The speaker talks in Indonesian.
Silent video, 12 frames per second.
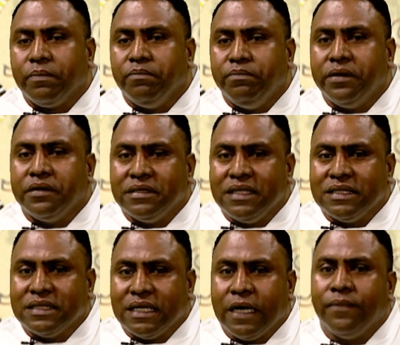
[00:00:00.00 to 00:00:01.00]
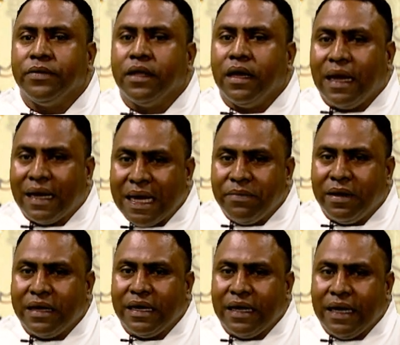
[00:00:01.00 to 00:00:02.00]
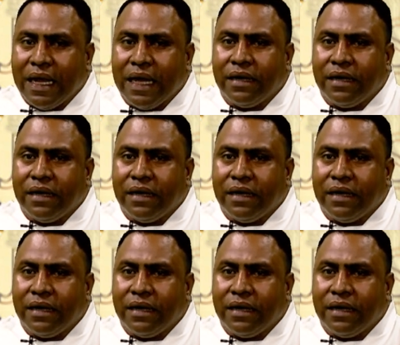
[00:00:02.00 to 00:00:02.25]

precisa ini an,